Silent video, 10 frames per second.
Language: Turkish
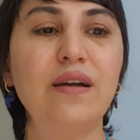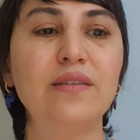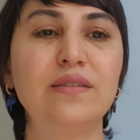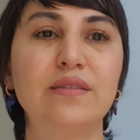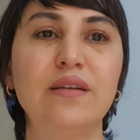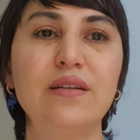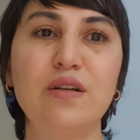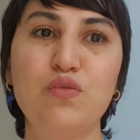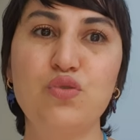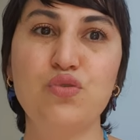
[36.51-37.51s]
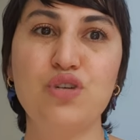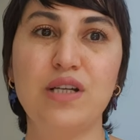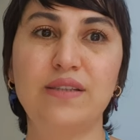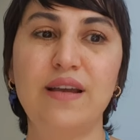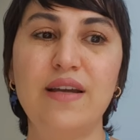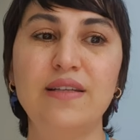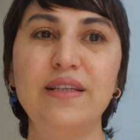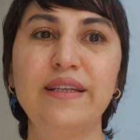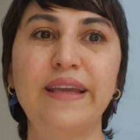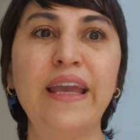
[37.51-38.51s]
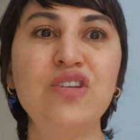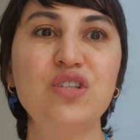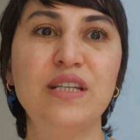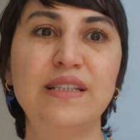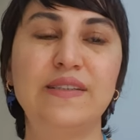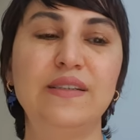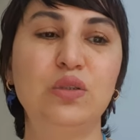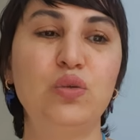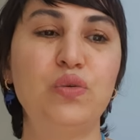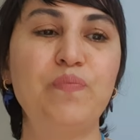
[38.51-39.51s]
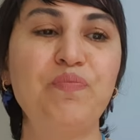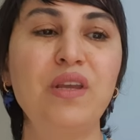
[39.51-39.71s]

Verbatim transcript: aydınlığa kavuşacak değerli genç nesil diyorum